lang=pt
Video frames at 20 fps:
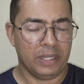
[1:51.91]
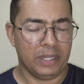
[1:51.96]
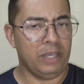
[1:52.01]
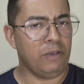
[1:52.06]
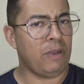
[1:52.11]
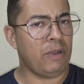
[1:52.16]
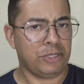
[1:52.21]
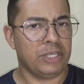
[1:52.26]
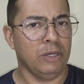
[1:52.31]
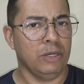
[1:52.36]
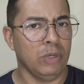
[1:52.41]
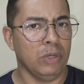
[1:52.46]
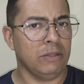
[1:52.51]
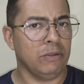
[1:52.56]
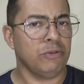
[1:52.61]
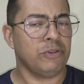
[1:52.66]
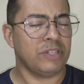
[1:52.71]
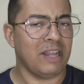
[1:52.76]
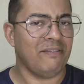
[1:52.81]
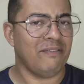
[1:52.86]
Eu acho que Lula
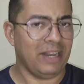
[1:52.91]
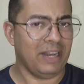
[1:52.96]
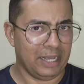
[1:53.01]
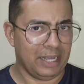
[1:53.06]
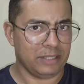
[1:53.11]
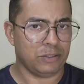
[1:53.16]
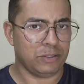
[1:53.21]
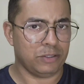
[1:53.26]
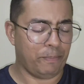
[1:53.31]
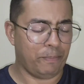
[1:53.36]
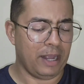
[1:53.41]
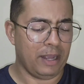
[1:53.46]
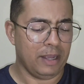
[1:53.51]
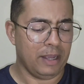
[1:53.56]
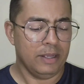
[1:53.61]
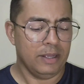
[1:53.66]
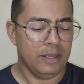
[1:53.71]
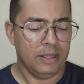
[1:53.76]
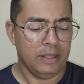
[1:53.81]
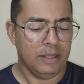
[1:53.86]
não estava lá, é só para
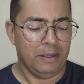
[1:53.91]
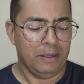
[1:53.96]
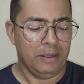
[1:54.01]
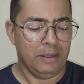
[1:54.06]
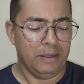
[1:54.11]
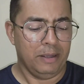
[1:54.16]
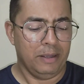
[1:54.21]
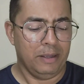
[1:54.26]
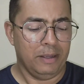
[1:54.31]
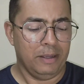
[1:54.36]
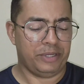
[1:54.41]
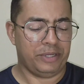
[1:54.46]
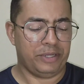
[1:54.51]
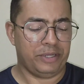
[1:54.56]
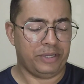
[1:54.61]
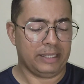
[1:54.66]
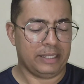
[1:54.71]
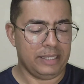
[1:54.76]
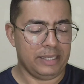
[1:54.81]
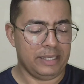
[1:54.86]
deixar
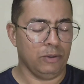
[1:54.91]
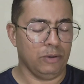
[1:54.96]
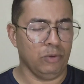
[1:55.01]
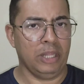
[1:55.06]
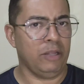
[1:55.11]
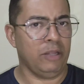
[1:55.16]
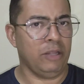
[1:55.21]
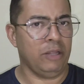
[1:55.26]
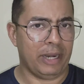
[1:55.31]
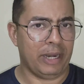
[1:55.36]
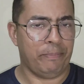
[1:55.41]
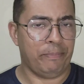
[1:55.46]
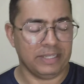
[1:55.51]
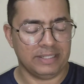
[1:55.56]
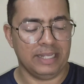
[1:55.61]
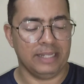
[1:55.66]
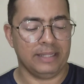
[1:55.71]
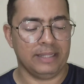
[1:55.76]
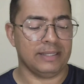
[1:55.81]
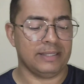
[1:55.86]
aqui. Lula não era
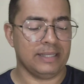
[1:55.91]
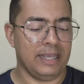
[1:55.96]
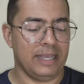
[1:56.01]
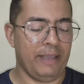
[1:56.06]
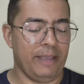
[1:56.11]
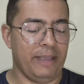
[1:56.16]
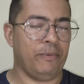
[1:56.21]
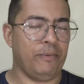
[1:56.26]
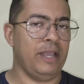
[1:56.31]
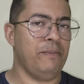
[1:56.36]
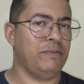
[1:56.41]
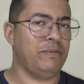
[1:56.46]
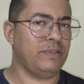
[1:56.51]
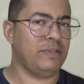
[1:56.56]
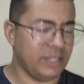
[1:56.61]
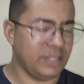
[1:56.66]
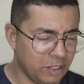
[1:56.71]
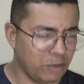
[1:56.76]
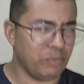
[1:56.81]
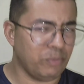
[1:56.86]
presidente nessa época e,
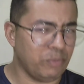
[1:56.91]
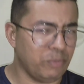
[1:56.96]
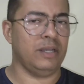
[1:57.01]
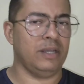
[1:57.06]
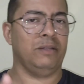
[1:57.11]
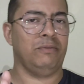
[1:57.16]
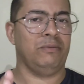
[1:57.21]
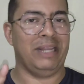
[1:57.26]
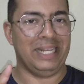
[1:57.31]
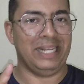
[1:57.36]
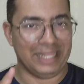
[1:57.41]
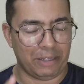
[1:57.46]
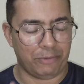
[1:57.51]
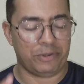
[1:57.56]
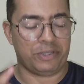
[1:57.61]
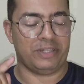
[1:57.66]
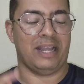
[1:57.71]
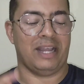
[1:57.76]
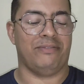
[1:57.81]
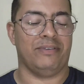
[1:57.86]
se não me engano, ele não
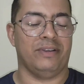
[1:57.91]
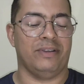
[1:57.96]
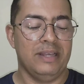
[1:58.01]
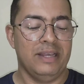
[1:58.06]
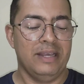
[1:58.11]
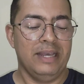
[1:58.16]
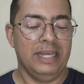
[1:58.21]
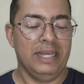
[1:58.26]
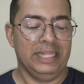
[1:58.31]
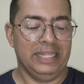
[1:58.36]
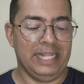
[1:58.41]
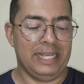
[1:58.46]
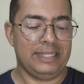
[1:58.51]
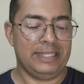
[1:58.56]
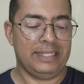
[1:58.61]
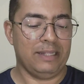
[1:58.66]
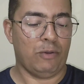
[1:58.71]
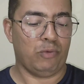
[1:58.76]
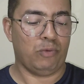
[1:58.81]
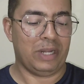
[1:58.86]
estava
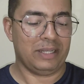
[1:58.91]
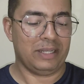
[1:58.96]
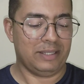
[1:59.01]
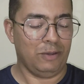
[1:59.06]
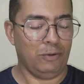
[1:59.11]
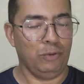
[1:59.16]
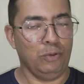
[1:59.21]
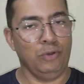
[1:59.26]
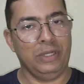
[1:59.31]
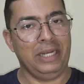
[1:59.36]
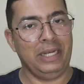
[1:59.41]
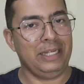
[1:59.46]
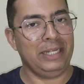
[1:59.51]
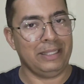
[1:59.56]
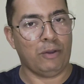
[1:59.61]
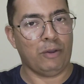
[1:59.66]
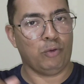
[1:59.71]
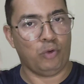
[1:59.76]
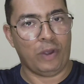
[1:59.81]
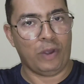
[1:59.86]
nessa inauguração. Lula
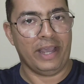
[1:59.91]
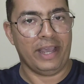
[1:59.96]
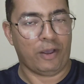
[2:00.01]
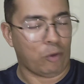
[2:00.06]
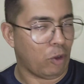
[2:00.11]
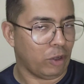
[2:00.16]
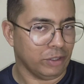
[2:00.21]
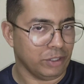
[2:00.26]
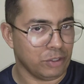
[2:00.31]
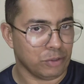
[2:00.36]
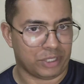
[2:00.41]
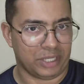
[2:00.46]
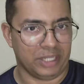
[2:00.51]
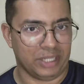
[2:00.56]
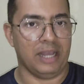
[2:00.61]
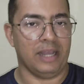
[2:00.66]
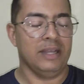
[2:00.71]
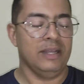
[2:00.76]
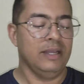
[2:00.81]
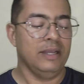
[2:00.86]
inaugurou a Record News, que é
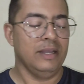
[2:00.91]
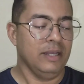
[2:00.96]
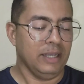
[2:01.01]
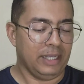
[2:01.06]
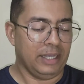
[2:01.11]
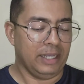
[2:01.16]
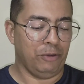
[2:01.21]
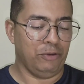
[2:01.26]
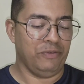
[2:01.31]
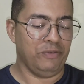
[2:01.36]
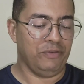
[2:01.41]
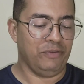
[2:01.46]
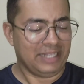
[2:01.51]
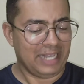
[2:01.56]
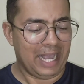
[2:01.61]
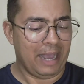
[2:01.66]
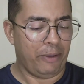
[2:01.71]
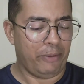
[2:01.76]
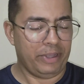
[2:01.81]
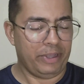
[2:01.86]
da, que é da
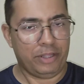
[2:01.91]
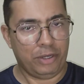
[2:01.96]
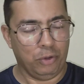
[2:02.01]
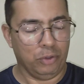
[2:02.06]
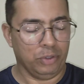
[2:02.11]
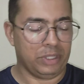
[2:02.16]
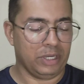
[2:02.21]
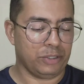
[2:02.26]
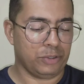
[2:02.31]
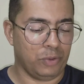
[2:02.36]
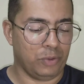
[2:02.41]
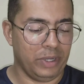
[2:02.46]
Universal, entre outras